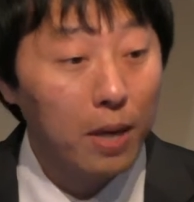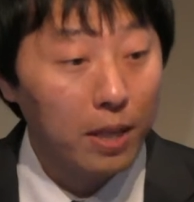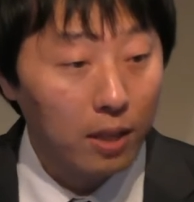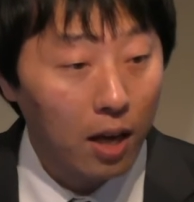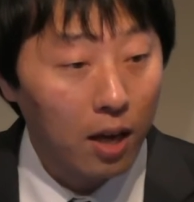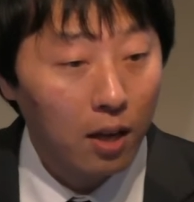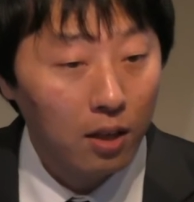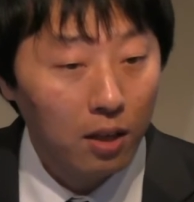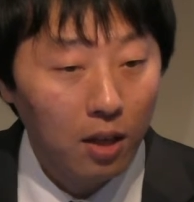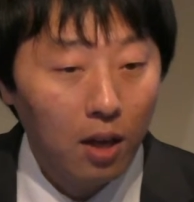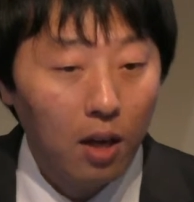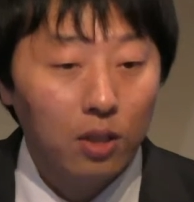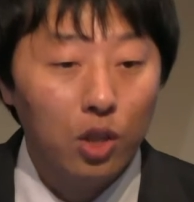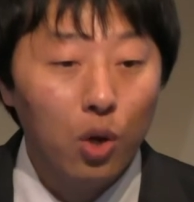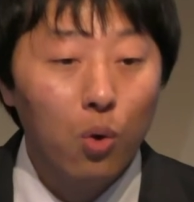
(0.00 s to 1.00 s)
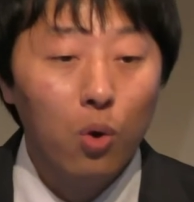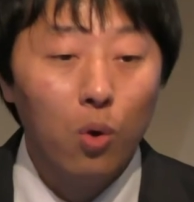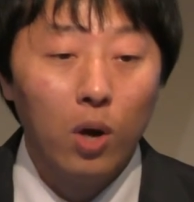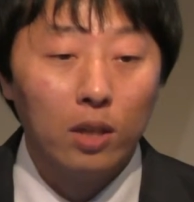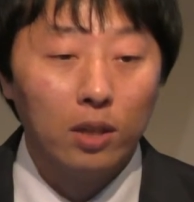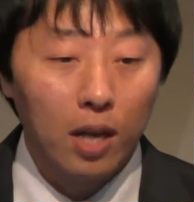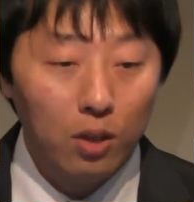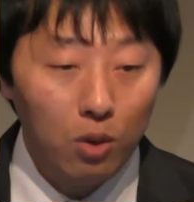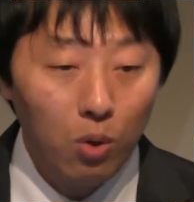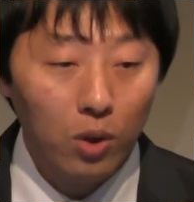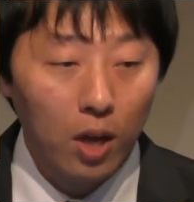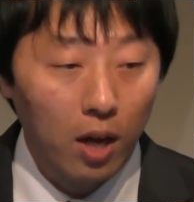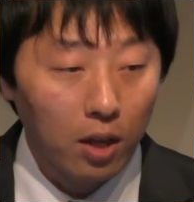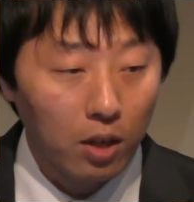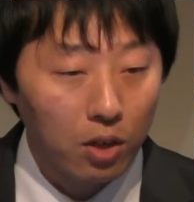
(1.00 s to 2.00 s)
めた日本語が堪能
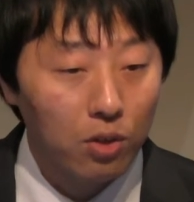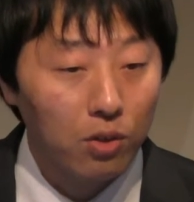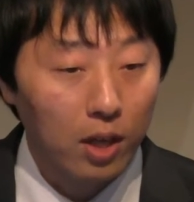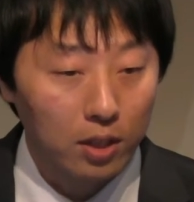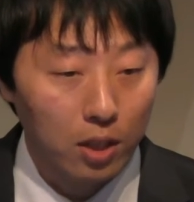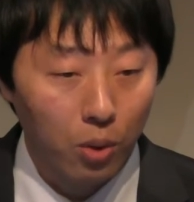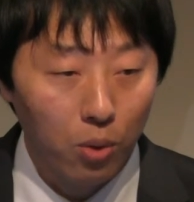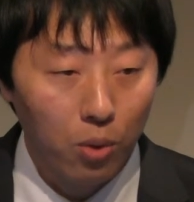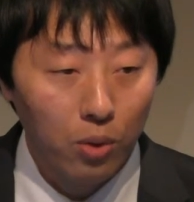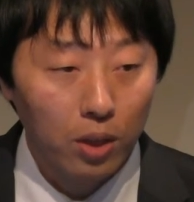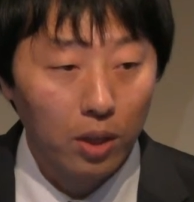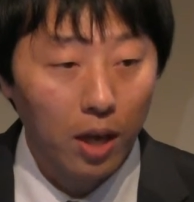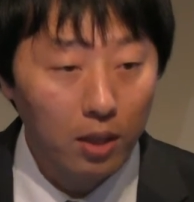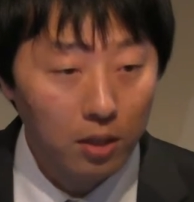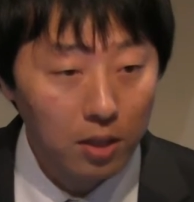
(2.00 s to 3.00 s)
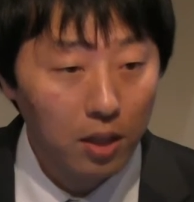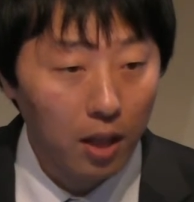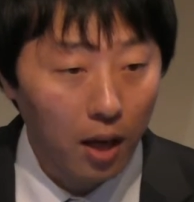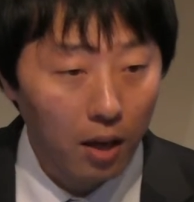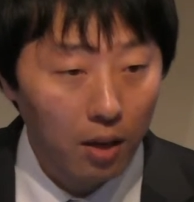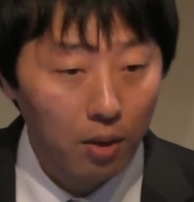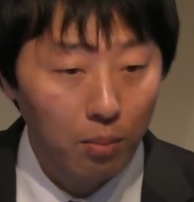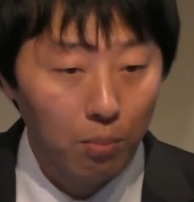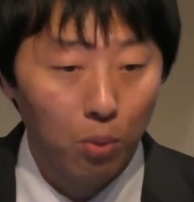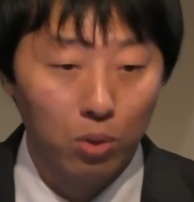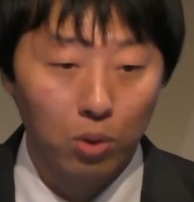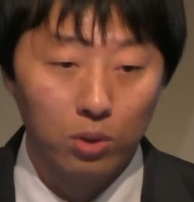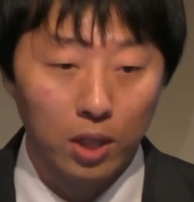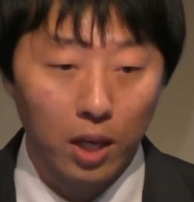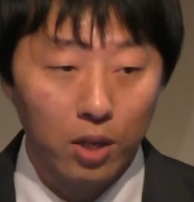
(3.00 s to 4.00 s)
な留学生を現地でもっ
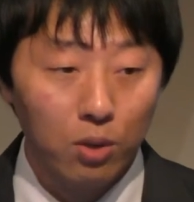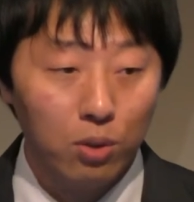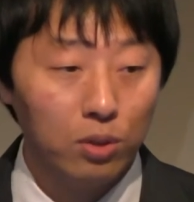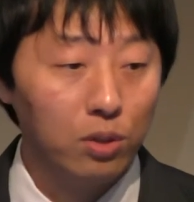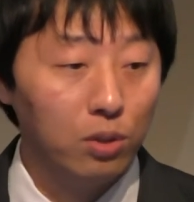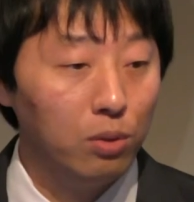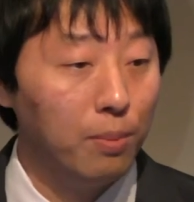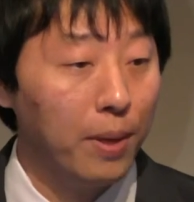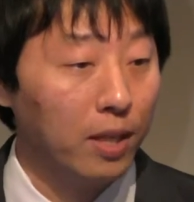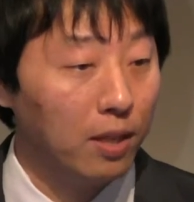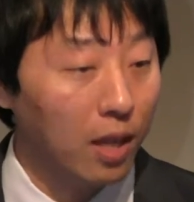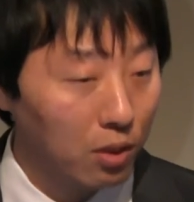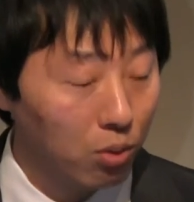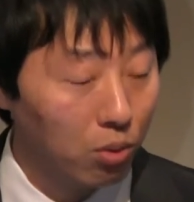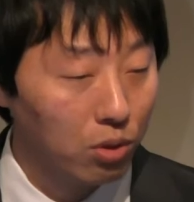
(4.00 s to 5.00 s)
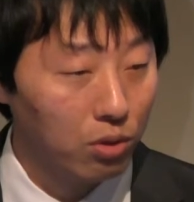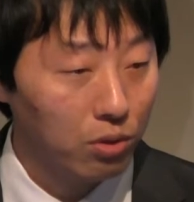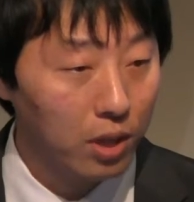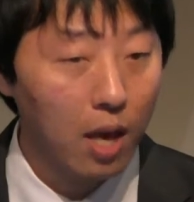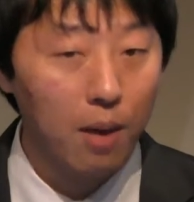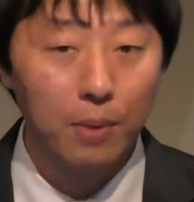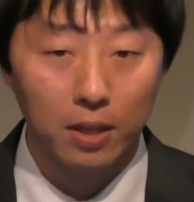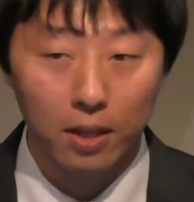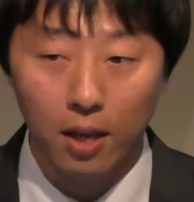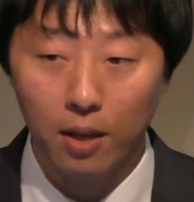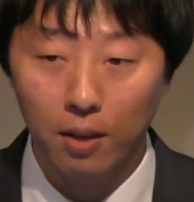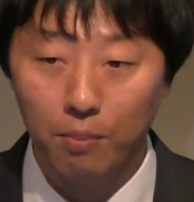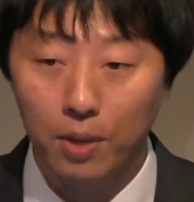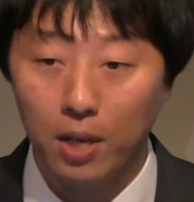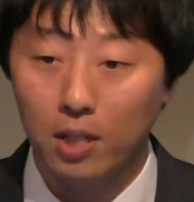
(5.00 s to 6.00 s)
と左右するべきだというテーマ
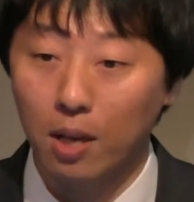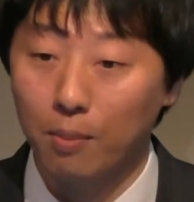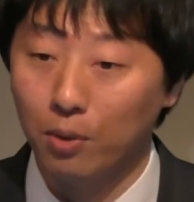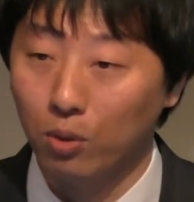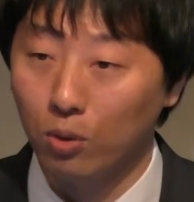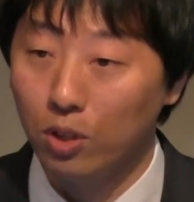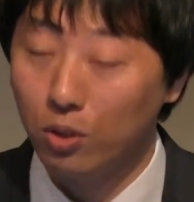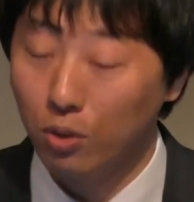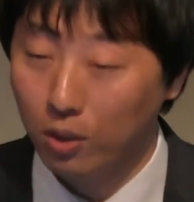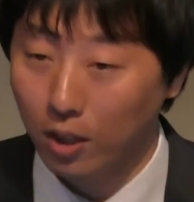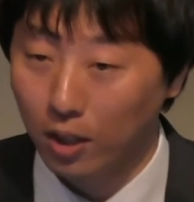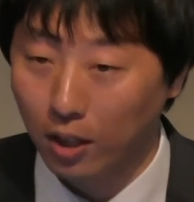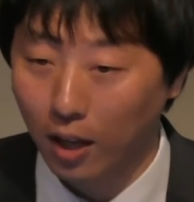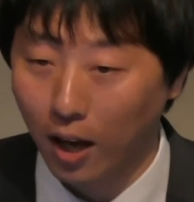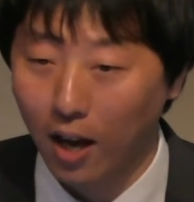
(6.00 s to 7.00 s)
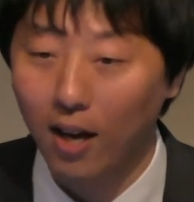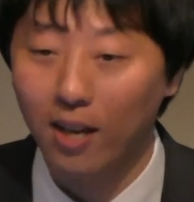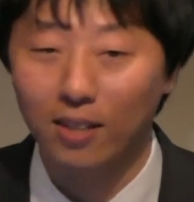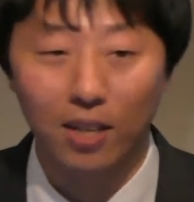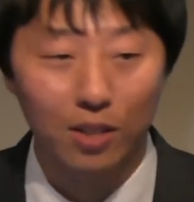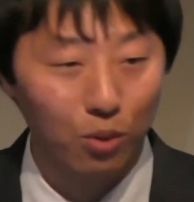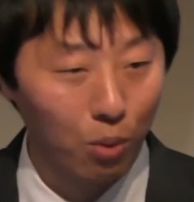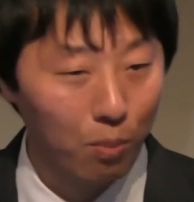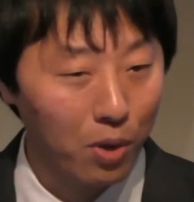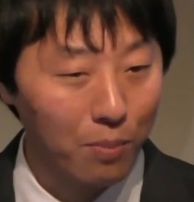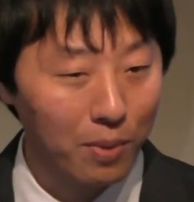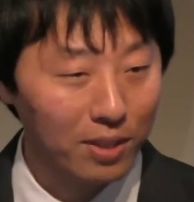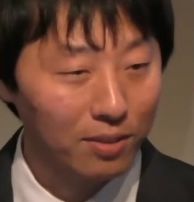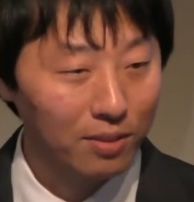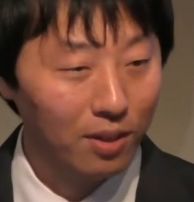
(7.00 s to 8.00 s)
で皆様と一緒に考えたいと思い
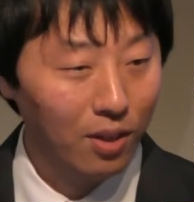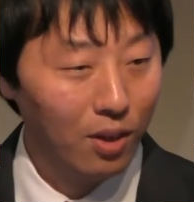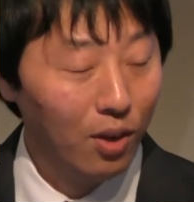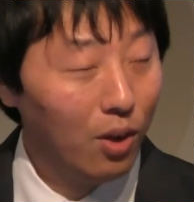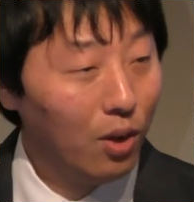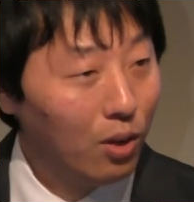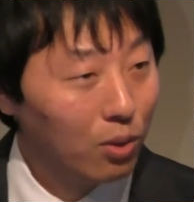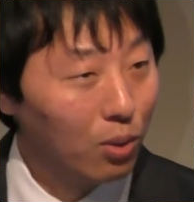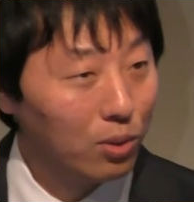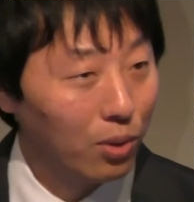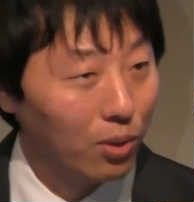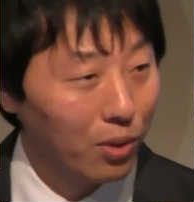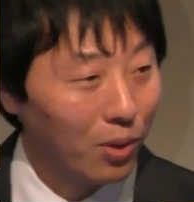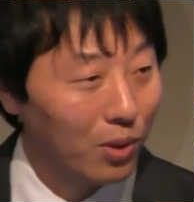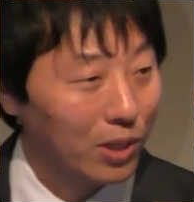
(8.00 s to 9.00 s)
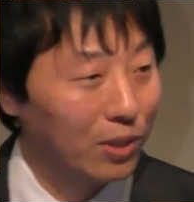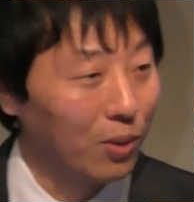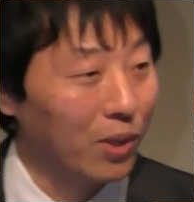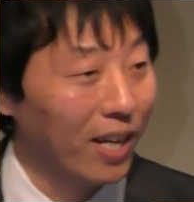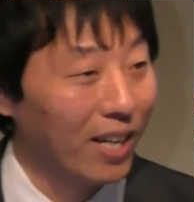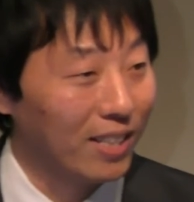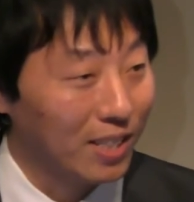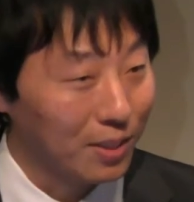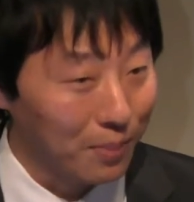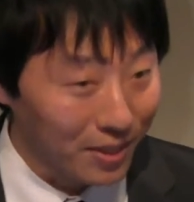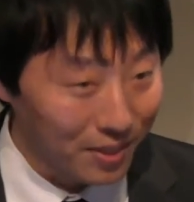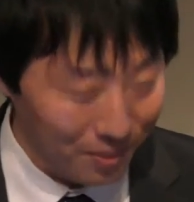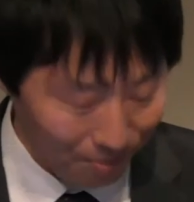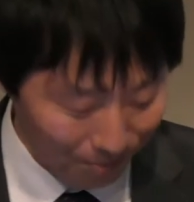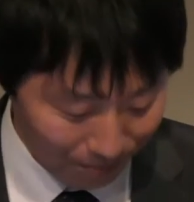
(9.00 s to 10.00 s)
ますどうぞよろしくお願いいたしま
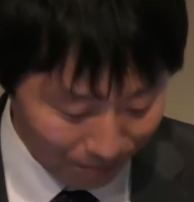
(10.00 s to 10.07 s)
す